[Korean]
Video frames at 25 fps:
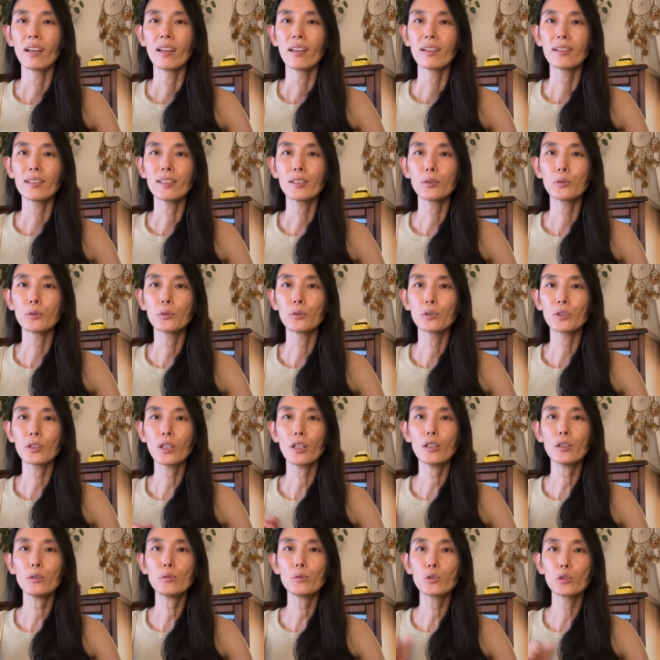그리고
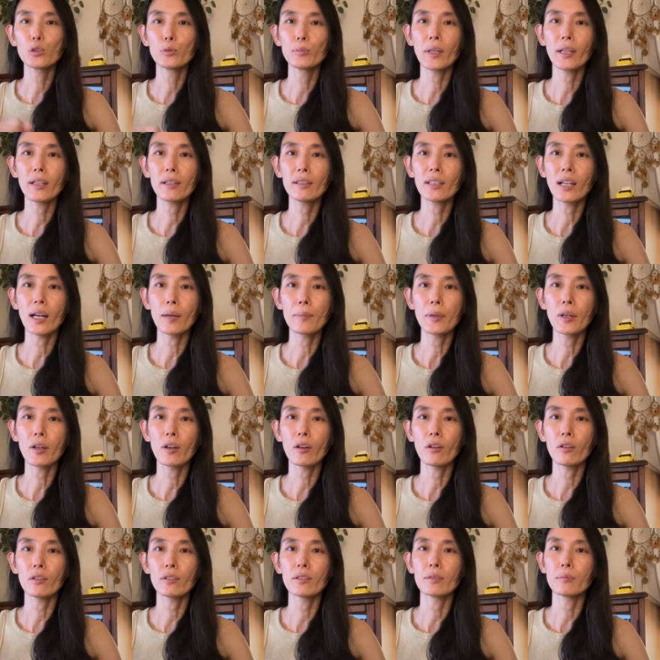처음 구매를
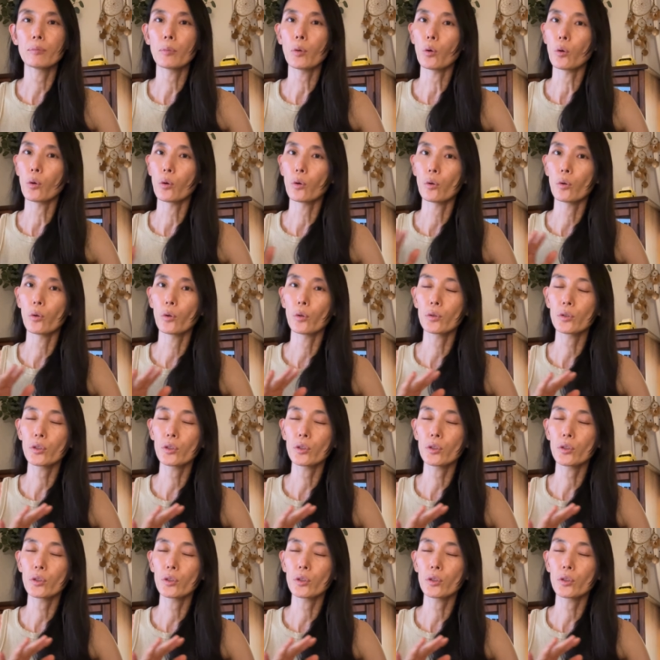하면 뭐